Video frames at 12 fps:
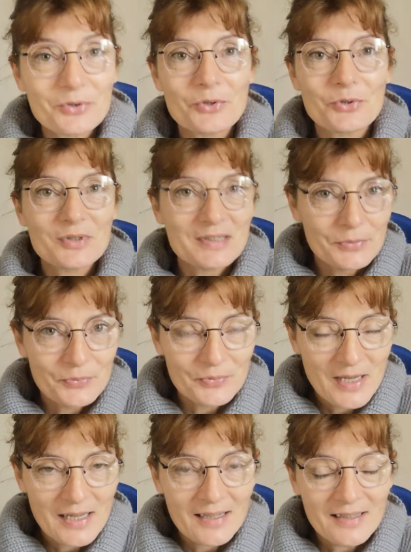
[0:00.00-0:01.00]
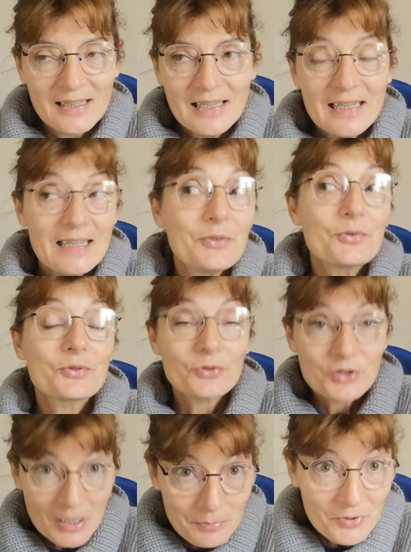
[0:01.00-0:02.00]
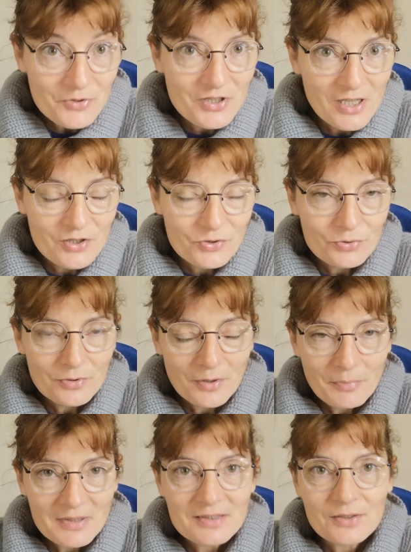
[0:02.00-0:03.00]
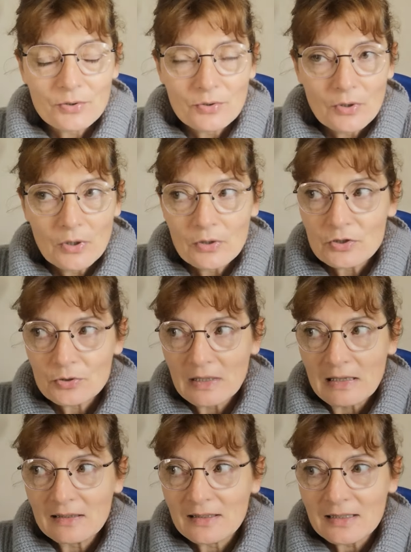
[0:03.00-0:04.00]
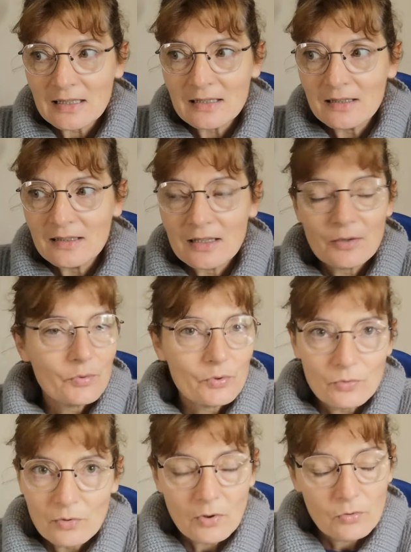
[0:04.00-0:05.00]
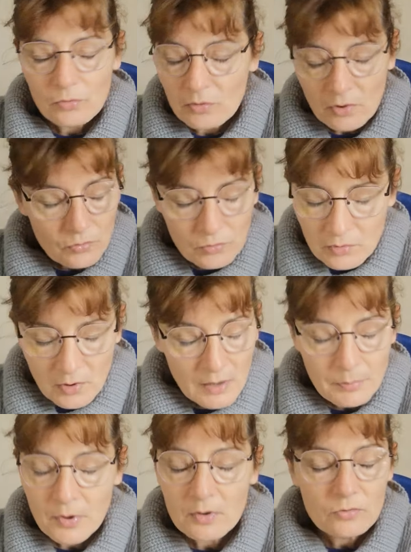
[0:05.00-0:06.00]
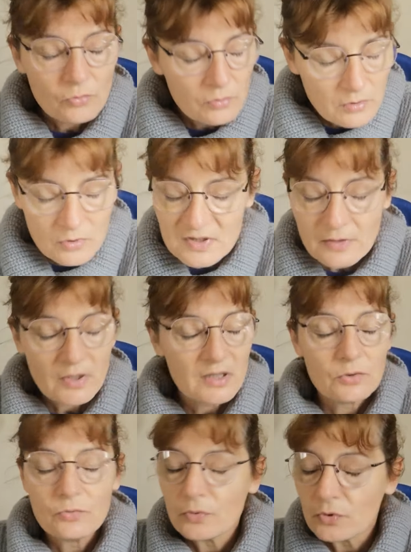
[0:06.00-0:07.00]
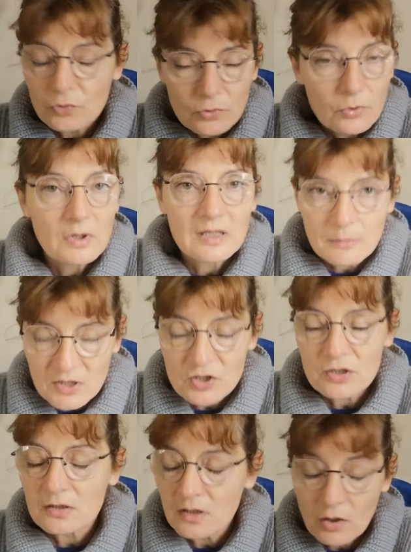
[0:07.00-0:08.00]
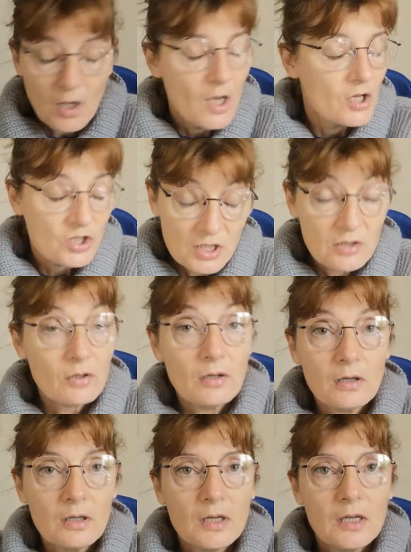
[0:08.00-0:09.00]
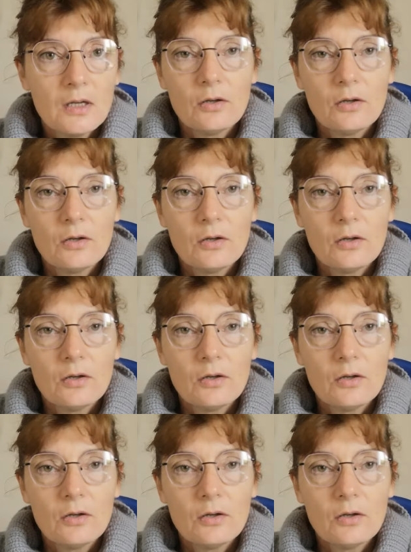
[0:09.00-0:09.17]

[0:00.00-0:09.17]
de ce que je sais faire et de ce que j'apprends chaque jour parce que euh, je suis quelqu'un qui, veut tout le temps, tout le temps, tout le temps apprendre, tout le temps savoir des nouveaux trucs, des machins, j'adore.